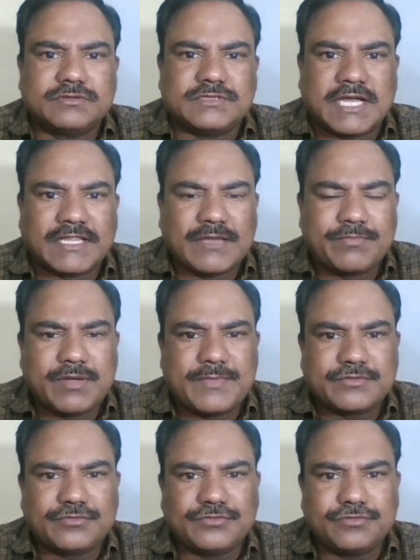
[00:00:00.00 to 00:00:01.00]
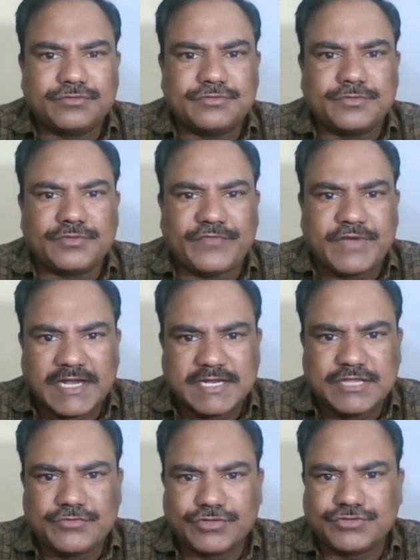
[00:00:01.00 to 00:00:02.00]
దాదాపుగా మనకు
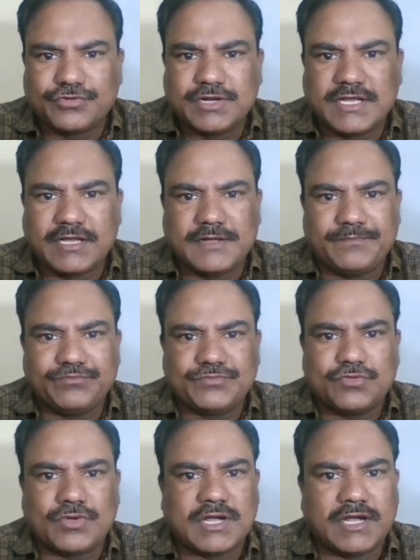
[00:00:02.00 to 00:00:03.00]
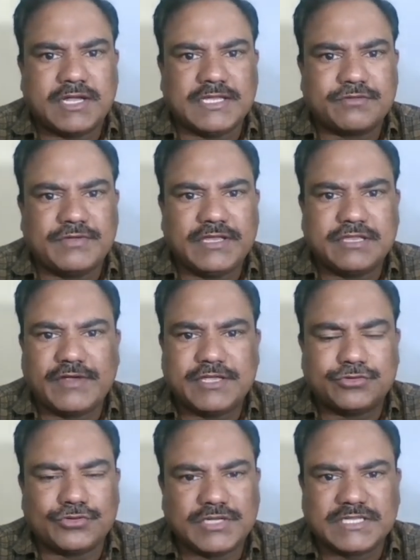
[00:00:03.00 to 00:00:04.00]
ఫైనల్కి వచ్చి కూడా ఒక ఇరవై ఇరవై
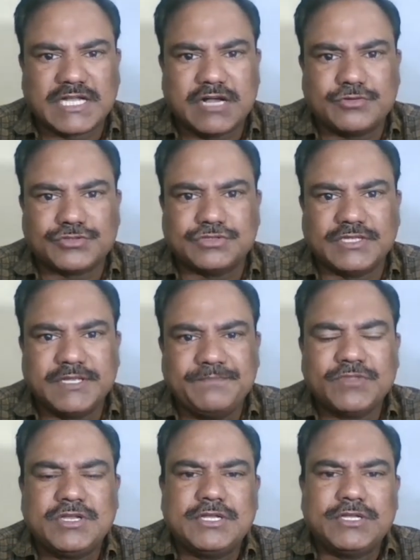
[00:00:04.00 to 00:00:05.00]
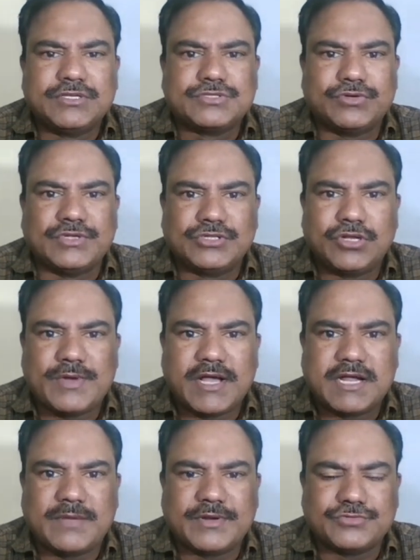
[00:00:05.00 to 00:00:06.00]
ఐదు రోజులు అయితే కావస్తుంది సో ఇందులో
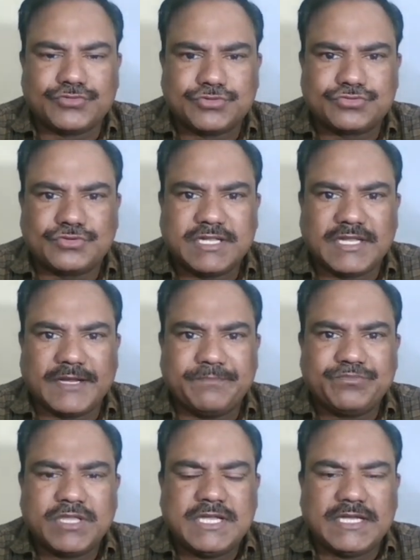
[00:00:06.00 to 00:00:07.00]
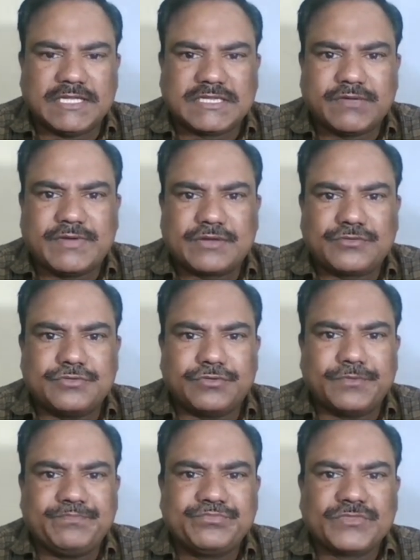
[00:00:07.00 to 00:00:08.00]
భాగంగా మనం చూసుకుంటే ఇంతవరకు
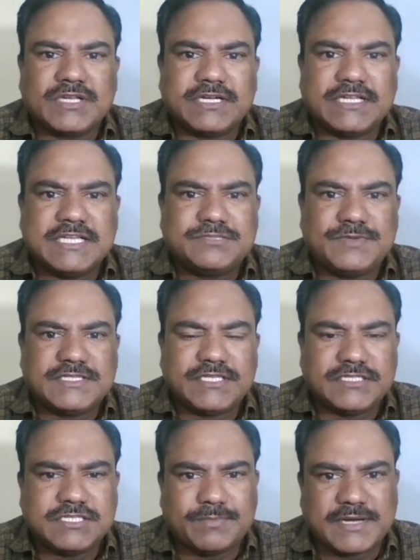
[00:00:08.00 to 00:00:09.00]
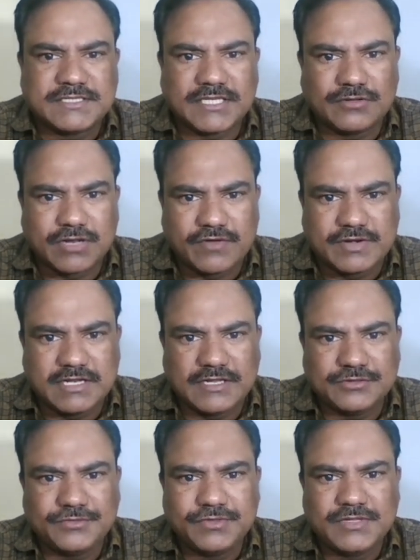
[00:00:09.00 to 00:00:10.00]
టీఎస్పీఎస్సీ నుంచి ఫలితాలు రావట్లేదు